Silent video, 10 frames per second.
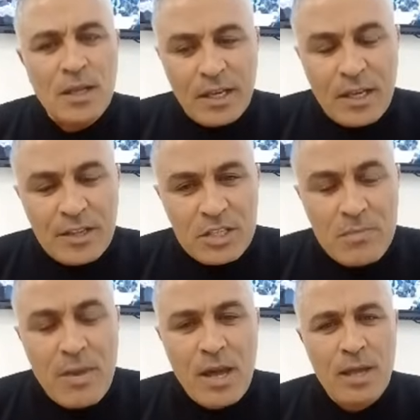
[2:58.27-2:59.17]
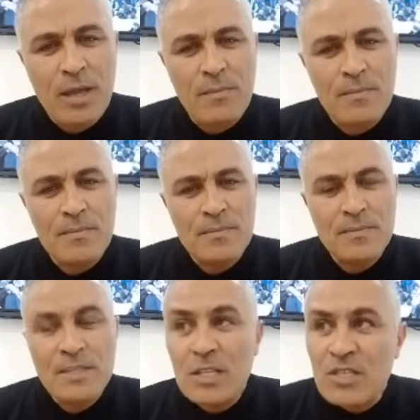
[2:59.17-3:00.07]
خينا هضرت معاك
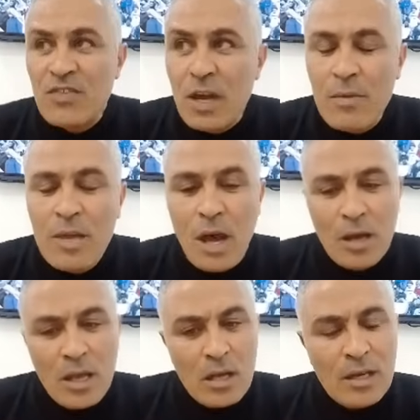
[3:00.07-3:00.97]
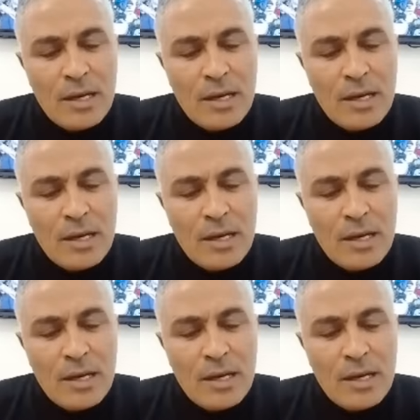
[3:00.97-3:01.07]
تفاهمنا